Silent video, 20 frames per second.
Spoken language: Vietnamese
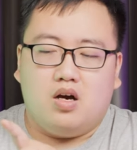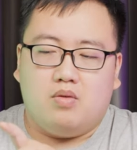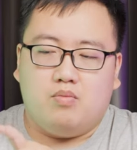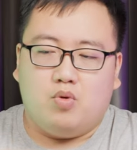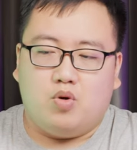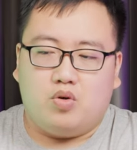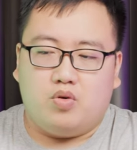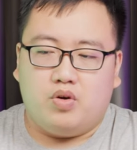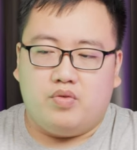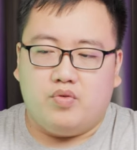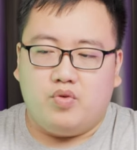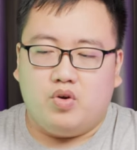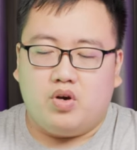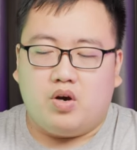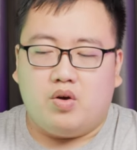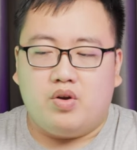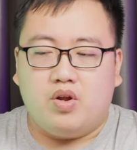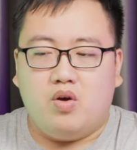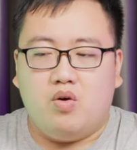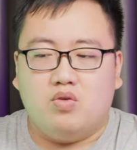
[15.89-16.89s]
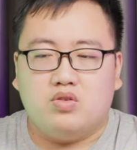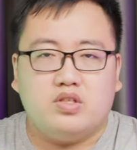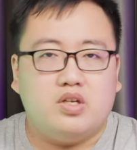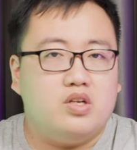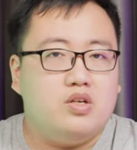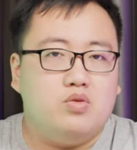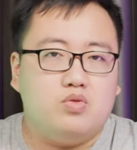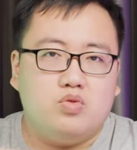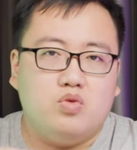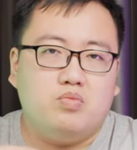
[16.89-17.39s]
một reviewer audio
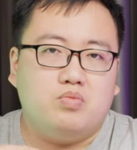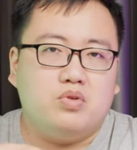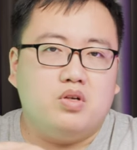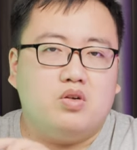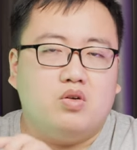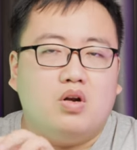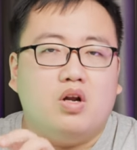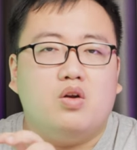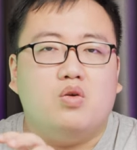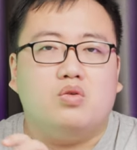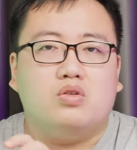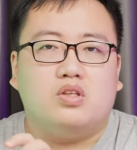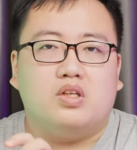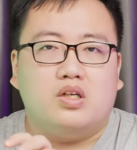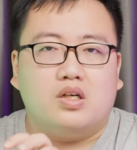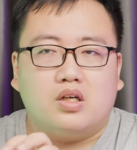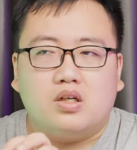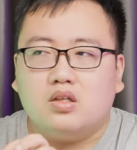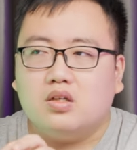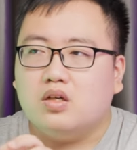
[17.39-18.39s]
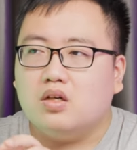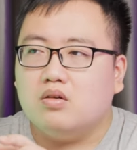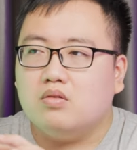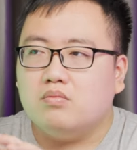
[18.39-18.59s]
trên YouTube tương đối là nổi tiếng,